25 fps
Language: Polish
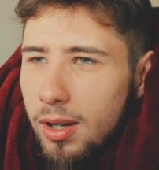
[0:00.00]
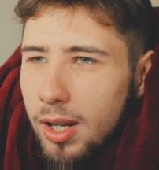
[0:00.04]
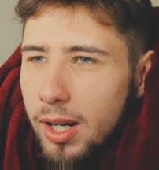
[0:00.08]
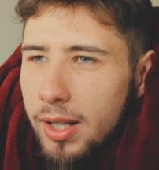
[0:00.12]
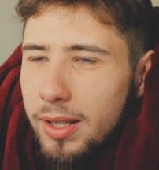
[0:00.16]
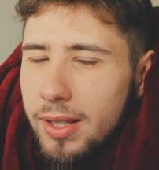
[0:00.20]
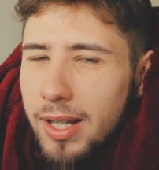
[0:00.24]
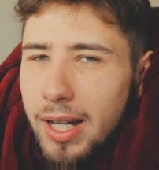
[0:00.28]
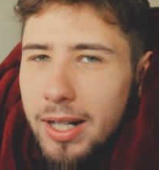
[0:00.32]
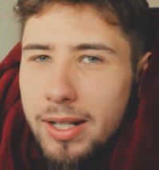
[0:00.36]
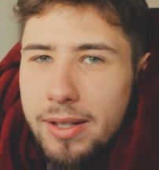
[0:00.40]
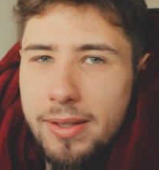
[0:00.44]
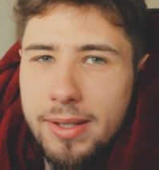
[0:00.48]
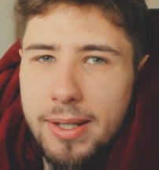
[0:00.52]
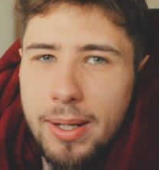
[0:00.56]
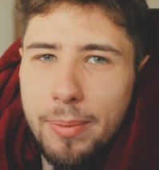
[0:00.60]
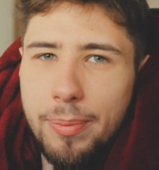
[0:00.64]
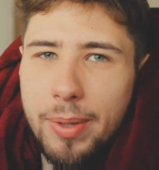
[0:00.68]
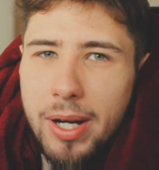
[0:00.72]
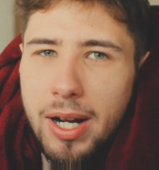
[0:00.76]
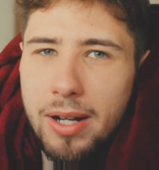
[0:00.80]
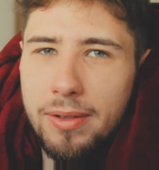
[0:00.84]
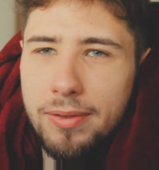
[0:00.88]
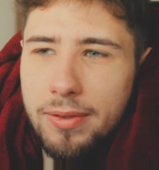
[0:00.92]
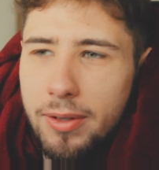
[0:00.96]
Redakcja
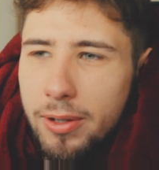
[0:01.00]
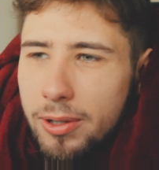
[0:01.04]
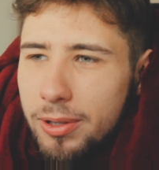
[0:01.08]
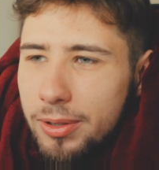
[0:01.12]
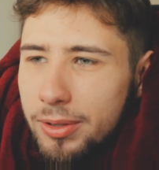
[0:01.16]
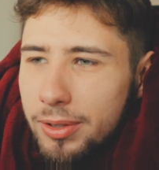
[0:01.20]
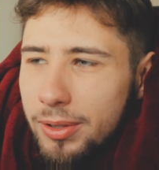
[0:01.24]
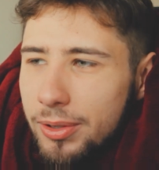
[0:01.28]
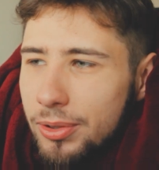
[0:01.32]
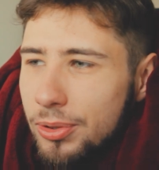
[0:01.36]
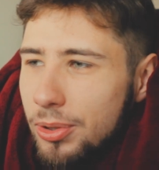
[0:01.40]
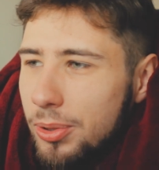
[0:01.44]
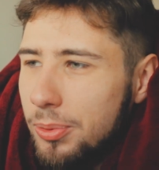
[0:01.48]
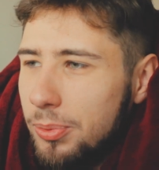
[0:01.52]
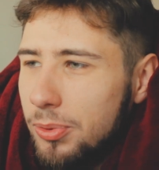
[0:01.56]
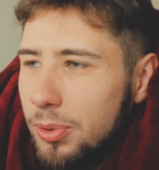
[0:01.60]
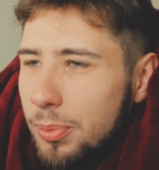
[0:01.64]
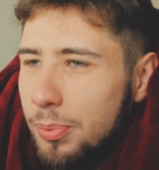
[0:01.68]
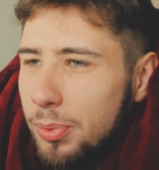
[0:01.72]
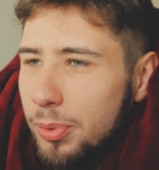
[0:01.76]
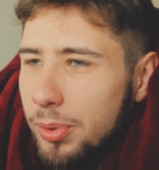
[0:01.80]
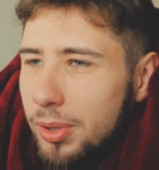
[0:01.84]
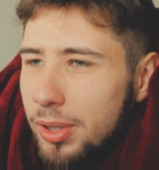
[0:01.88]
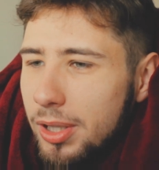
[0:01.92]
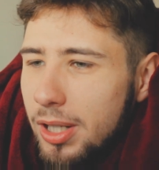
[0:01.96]
Bravo to, to
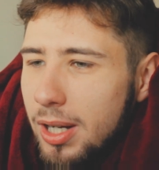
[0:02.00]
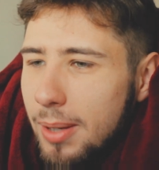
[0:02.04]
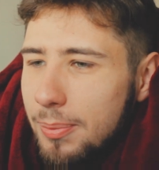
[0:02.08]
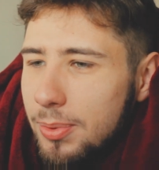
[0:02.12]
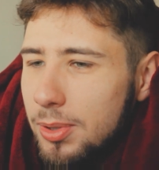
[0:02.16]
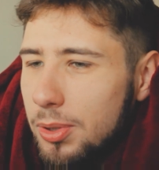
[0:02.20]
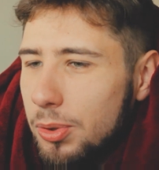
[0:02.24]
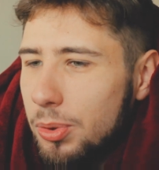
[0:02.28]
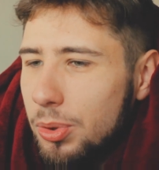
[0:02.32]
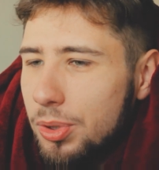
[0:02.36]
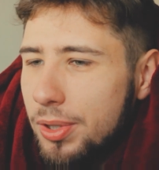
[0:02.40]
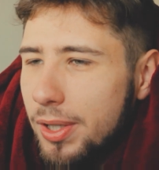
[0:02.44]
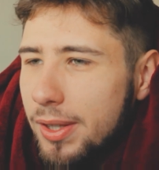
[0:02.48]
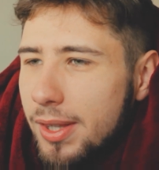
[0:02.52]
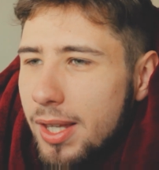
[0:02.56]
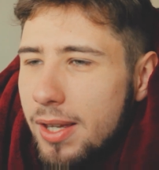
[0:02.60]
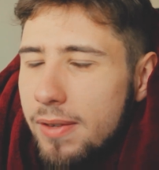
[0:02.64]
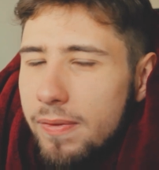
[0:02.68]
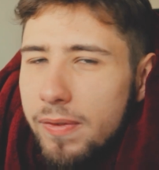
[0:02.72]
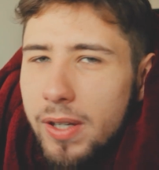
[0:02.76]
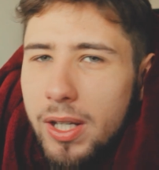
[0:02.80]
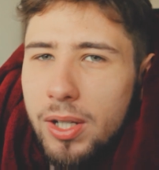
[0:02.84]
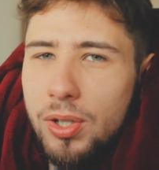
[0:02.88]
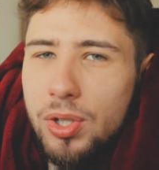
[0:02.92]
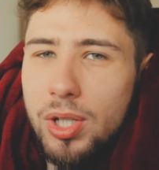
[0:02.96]
były absolutnie
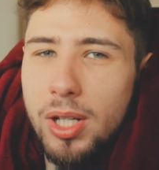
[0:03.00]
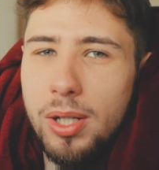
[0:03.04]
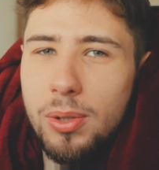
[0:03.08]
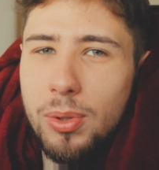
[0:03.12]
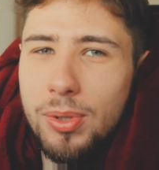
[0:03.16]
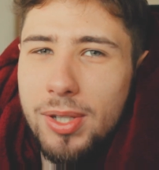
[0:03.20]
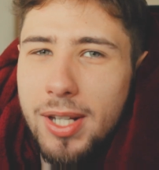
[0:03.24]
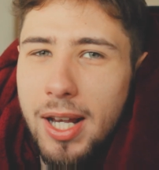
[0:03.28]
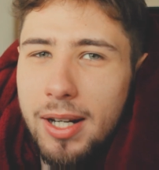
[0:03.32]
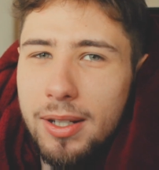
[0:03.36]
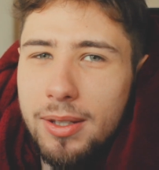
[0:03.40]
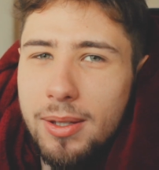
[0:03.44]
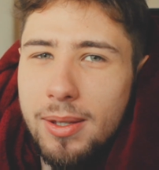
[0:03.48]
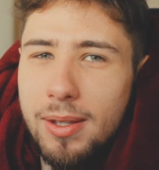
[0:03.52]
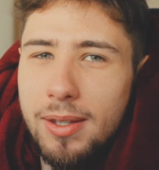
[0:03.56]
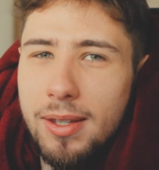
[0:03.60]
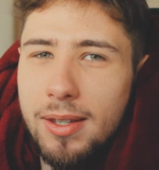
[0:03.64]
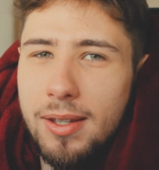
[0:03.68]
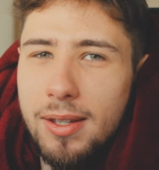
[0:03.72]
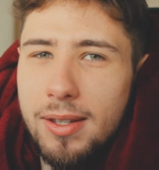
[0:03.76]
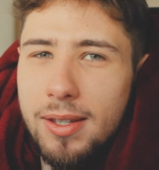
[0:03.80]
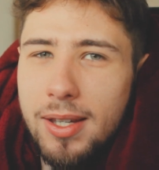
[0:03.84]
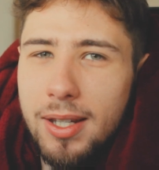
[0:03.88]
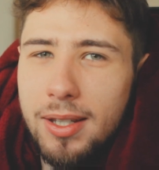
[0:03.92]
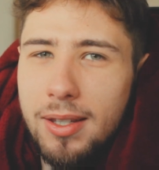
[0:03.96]
największe
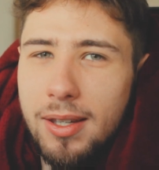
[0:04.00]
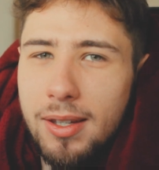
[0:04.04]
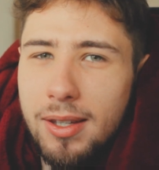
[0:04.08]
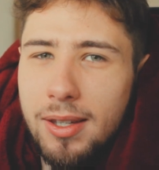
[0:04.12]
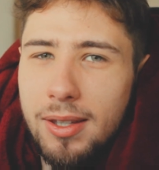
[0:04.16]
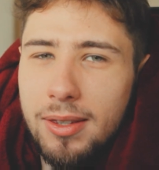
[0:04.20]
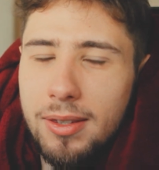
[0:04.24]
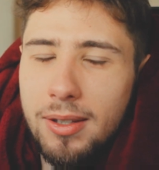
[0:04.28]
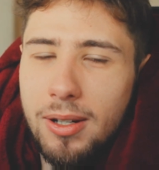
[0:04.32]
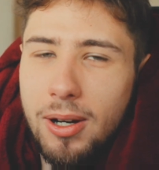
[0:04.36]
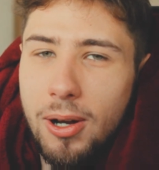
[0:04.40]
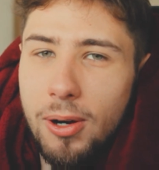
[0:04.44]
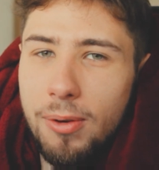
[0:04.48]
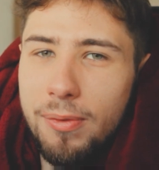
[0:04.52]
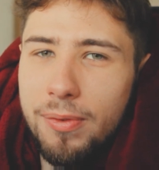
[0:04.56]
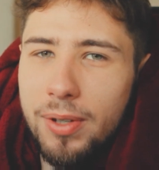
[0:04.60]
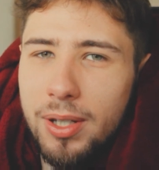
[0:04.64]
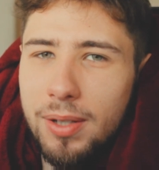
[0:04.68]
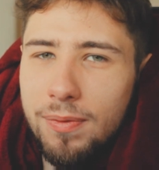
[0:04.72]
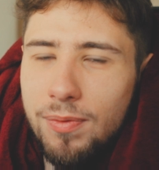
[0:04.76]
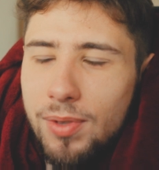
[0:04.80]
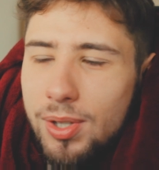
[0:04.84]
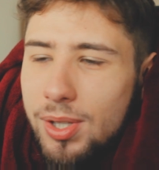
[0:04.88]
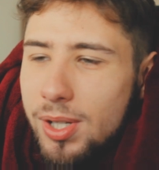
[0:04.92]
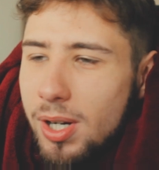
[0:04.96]
luzaki, jakie
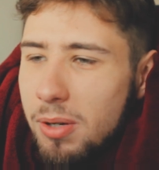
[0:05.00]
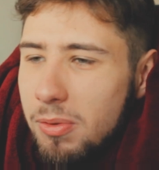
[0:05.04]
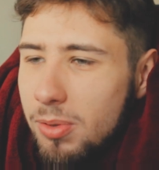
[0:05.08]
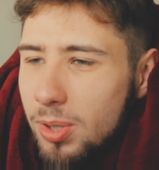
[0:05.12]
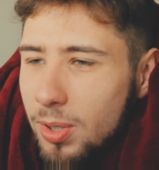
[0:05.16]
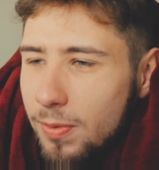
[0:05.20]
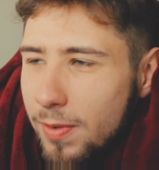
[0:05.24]
kiedykolwiek widział